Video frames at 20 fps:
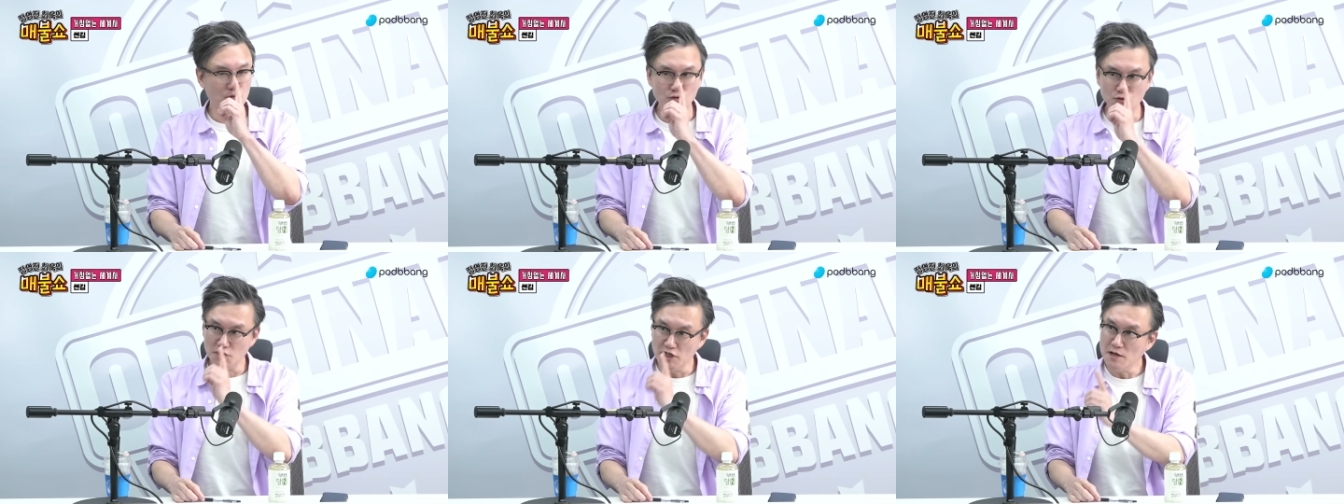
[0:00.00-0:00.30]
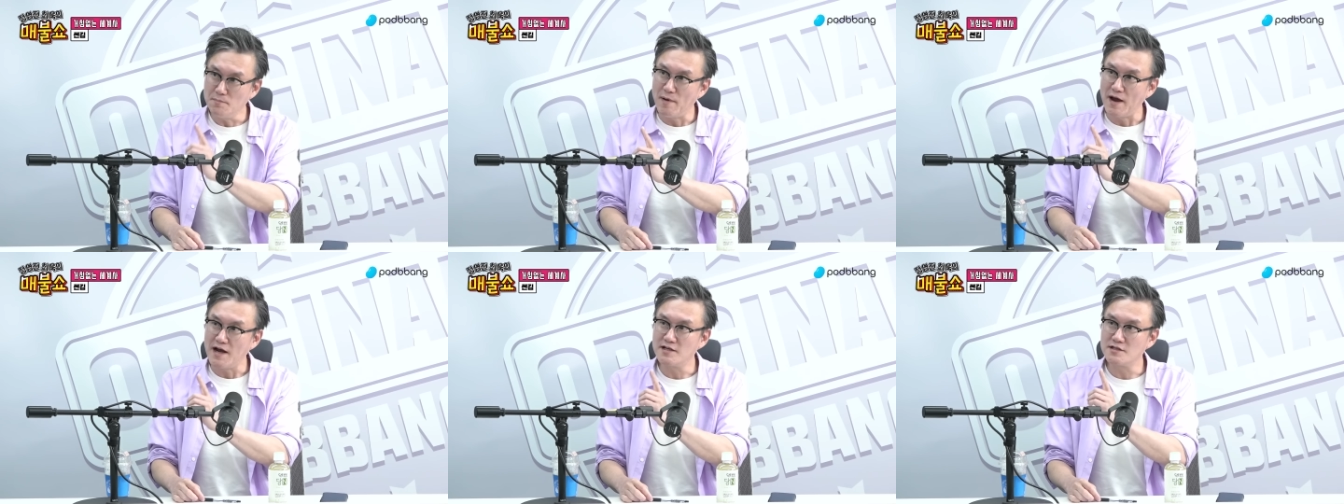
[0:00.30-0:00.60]

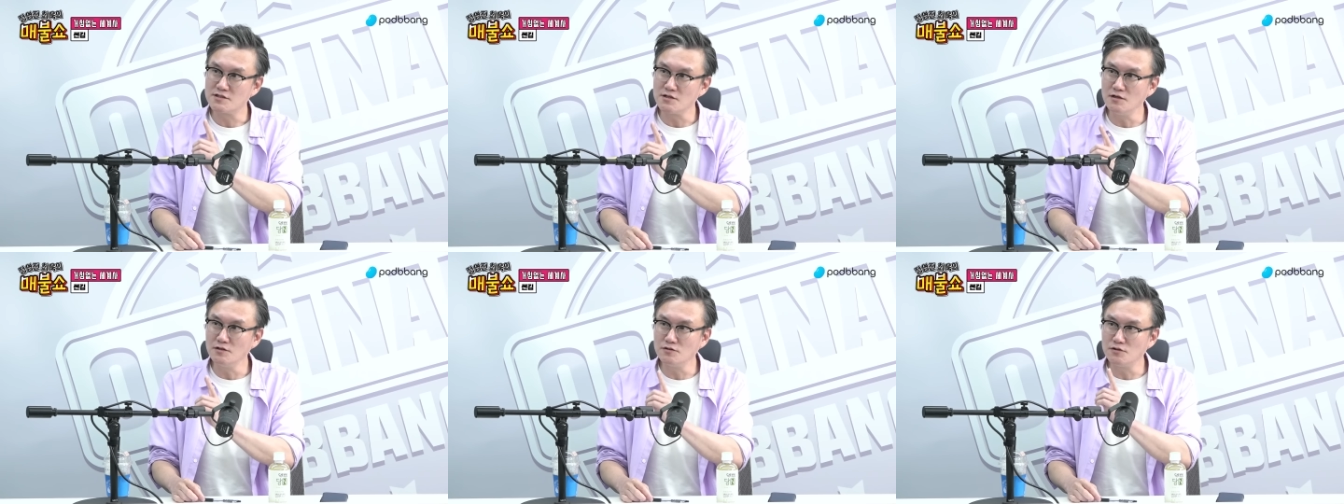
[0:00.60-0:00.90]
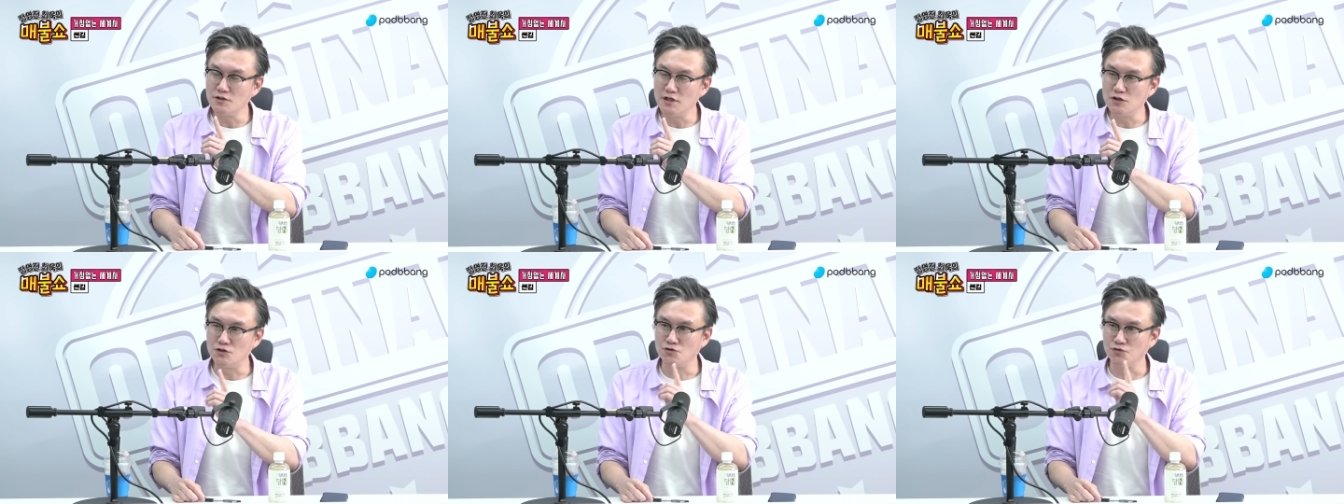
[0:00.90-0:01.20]
우리
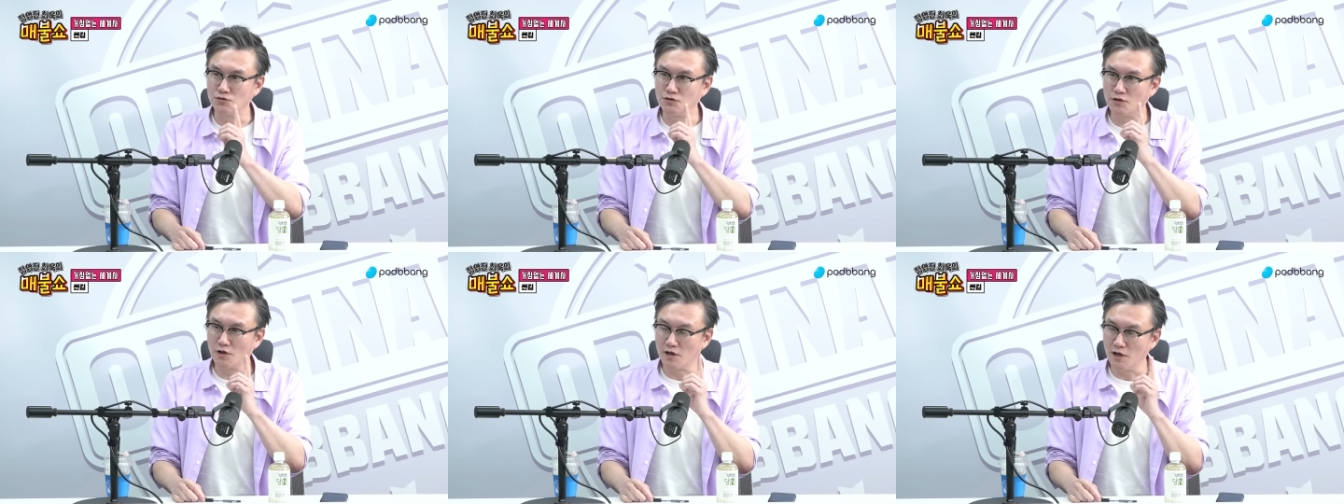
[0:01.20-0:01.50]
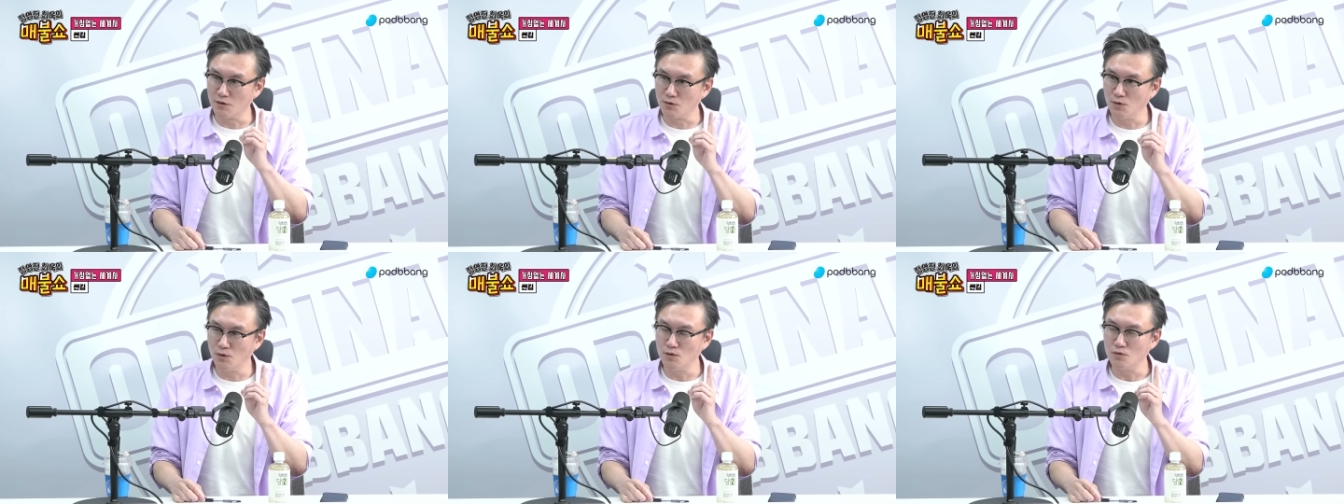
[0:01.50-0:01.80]
백성들이
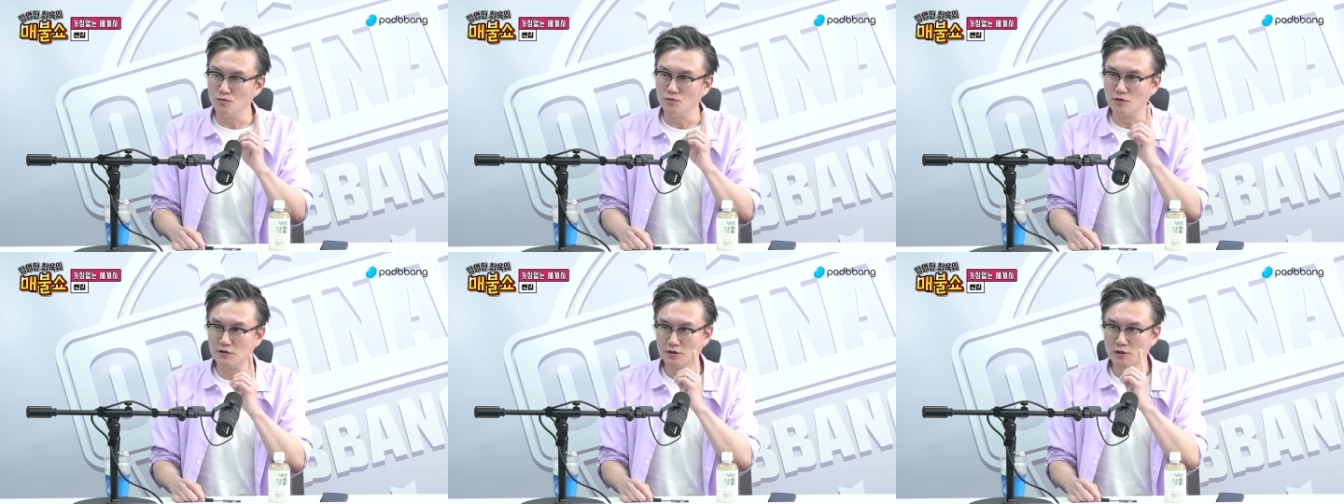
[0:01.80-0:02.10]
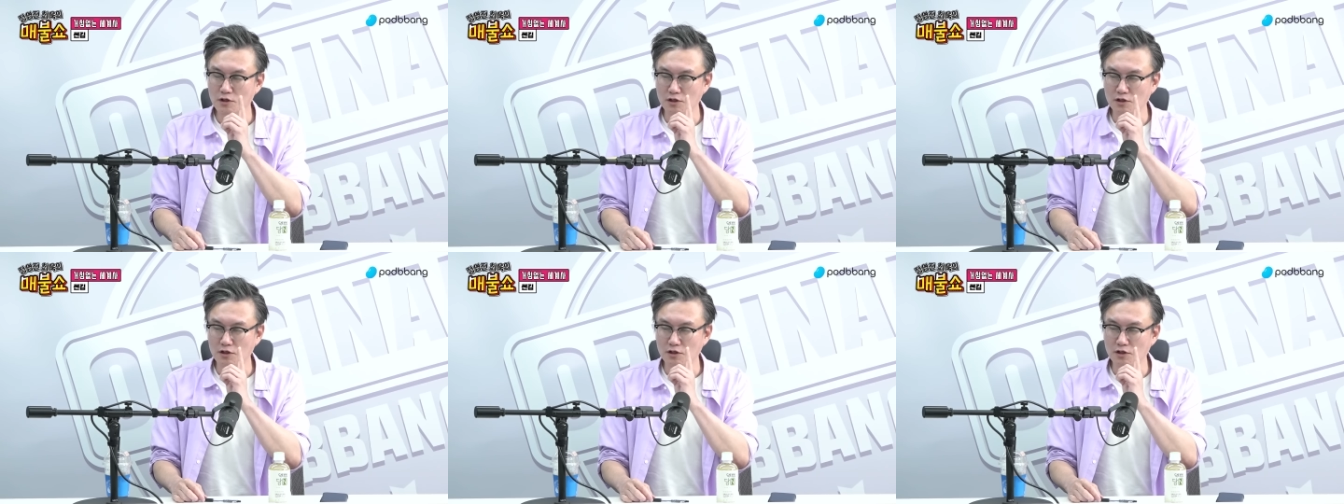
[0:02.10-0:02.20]
죽더라도